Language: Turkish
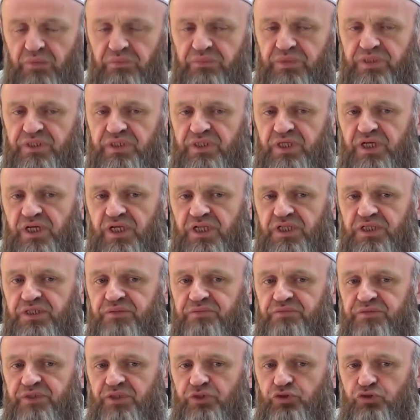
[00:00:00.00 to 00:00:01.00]
Biz
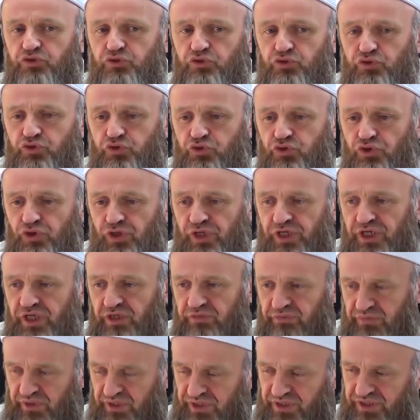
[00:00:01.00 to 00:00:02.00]
kalkıp da şunu
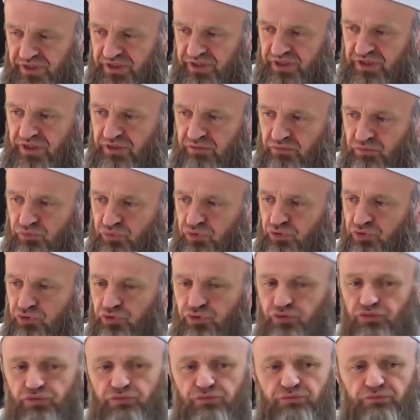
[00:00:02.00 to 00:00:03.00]
söyleyemeyiz.
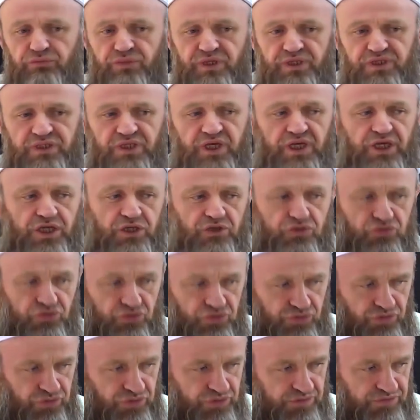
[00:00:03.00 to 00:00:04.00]
Bugün mesai
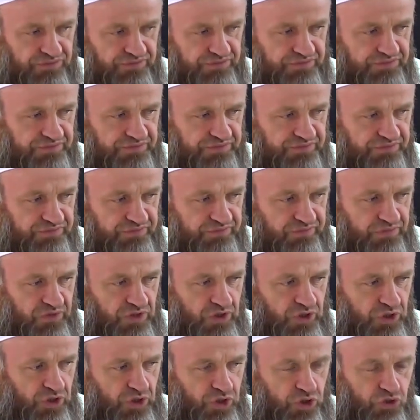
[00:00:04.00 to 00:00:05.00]
günü,
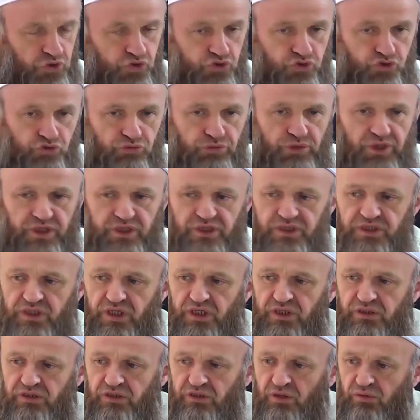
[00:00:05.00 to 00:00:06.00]
cuma
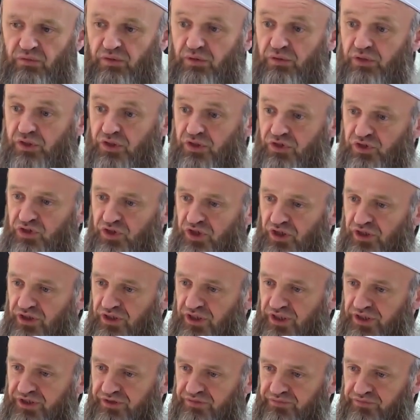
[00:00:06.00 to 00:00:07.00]
saati ama
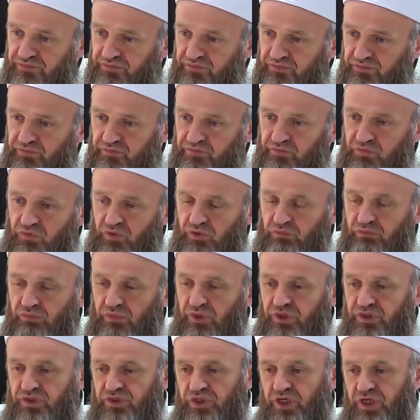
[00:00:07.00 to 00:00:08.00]
insanlar
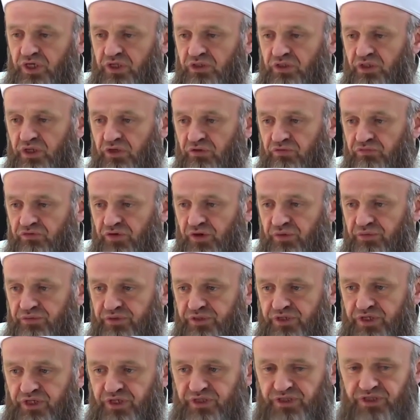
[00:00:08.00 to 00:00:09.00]
mesaide,
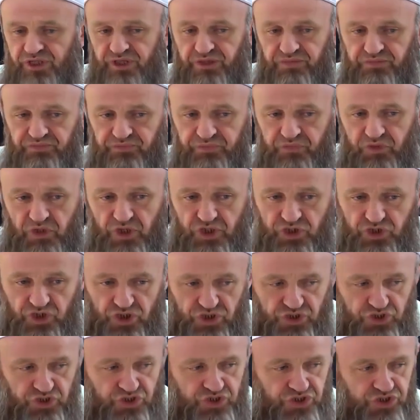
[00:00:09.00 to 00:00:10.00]
fabrikada e
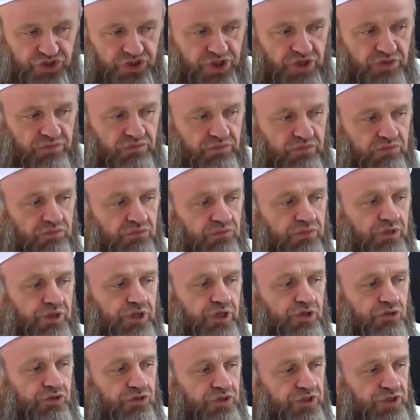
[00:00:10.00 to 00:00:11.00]
çalışacağım,
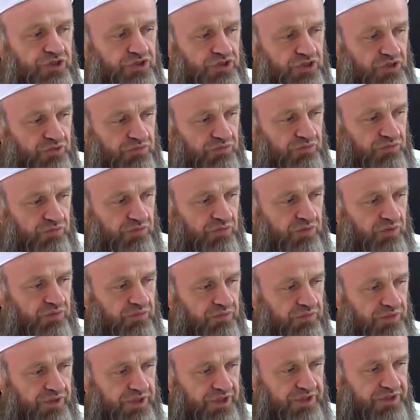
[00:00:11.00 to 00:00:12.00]
para ödeyeceğim,
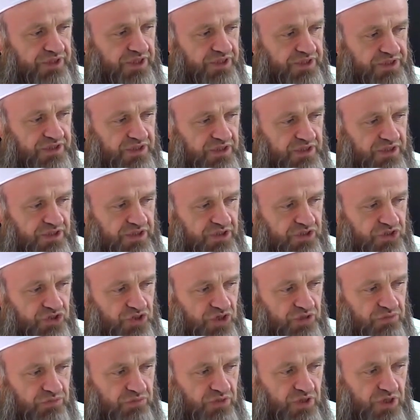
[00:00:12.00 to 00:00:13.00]
para tahsil
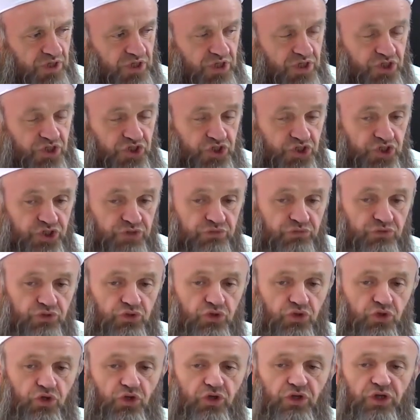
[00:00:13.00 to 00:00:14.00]
edeceğim,
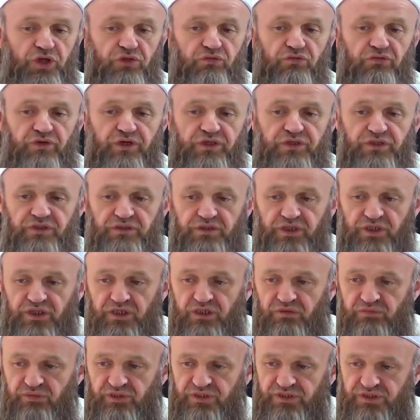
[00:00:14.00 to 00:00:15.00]
şimdi öğlen
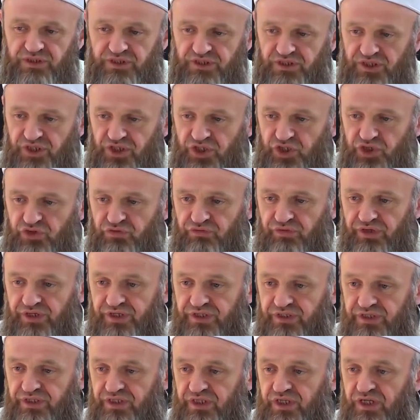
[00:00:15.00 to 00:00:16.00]
vaktinde namazın ne işi
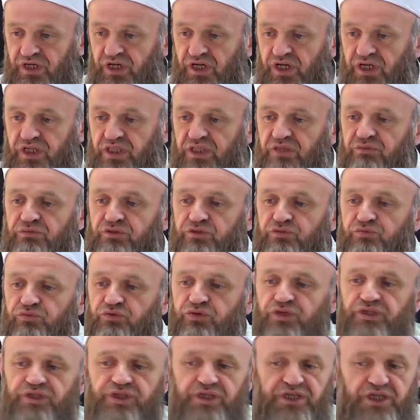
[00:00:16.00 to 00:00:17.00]
var diye aklımız
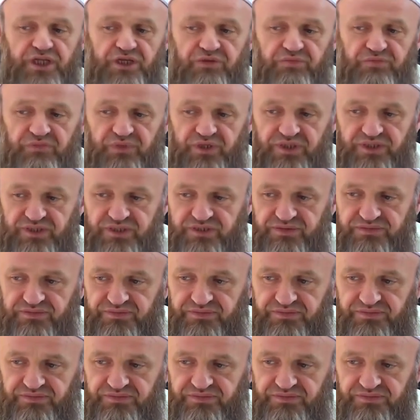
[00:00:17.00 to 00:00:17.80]
burada ne yapmaz?